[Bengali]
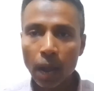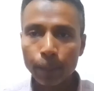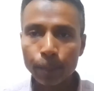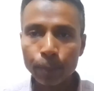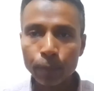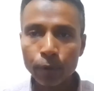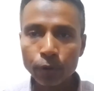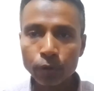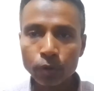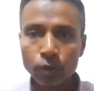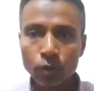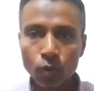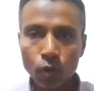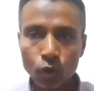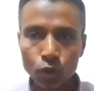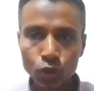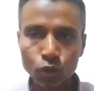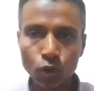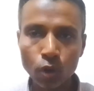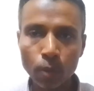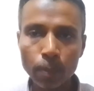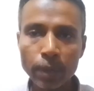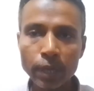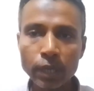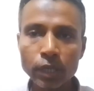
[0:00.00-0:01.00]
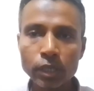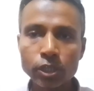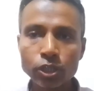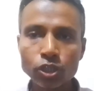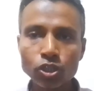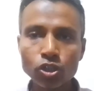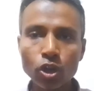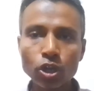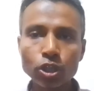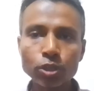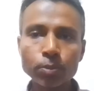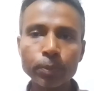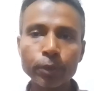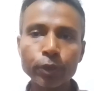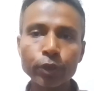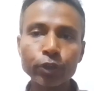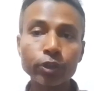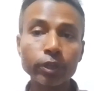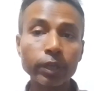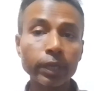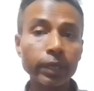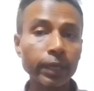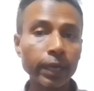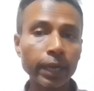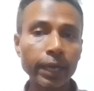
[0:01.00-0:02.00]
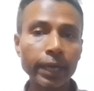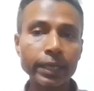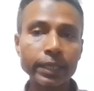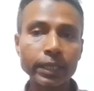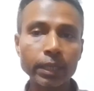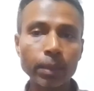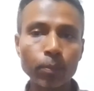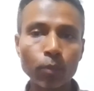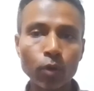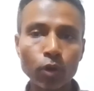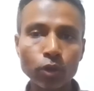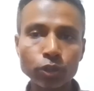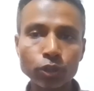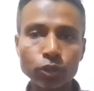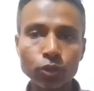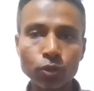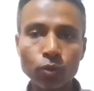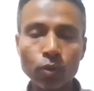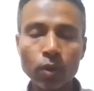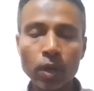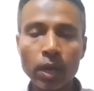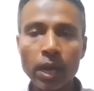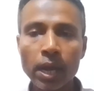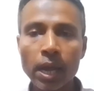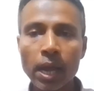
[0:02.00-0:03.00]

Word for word: আপলোড করতে হবে শর্টস ভিডিও থেকে টাকা ইনকাম করার জন্য